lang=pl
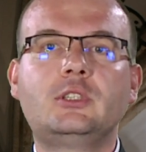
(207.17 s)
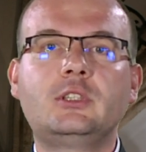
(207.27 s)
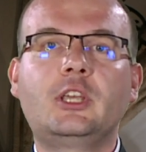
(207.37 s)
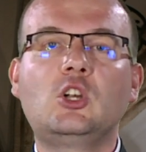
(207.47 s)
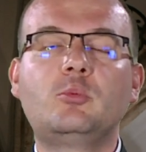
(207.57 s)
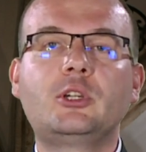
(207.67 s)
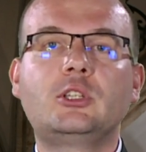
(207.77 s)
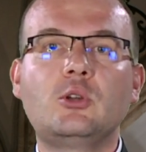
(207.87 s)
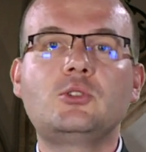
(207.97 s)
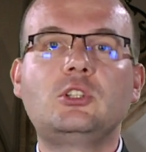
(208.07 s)
e, tego, by
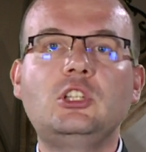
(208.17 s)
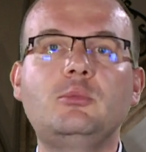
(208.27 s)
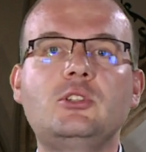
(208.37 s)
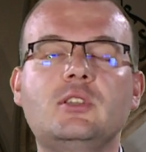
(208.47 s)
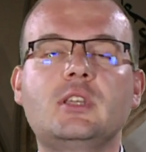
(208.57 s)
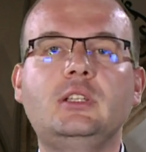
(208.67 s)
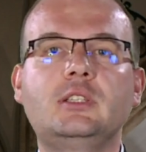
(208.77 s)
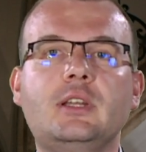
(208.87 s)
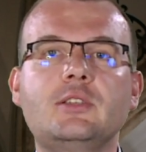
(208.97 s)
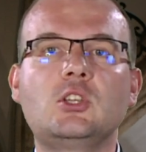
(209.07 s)
ktoś nimi się
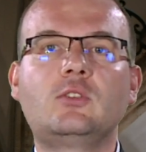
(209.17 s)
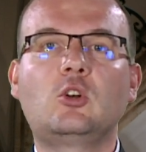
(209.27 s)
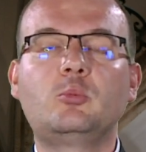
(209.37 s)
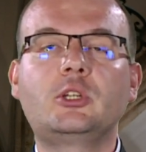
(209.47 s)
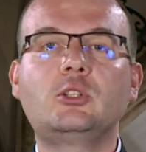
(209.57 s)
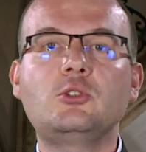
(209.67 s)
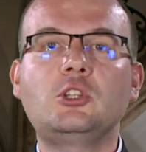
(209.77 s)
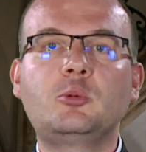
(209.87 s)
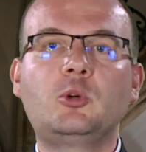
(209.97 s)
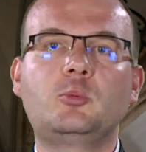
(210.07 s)
zainteresował, by ktoś
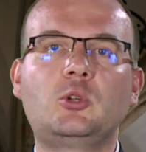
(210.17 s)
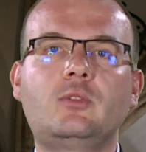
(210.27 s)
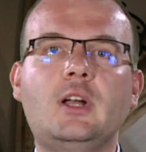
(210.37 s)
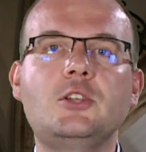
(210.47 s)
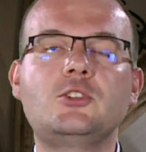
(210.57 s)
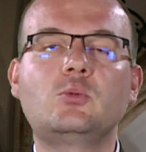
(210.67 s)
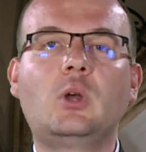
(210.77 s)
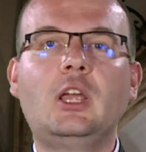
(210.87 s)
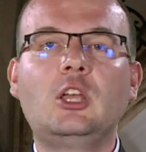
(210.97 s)
ich podprowadził,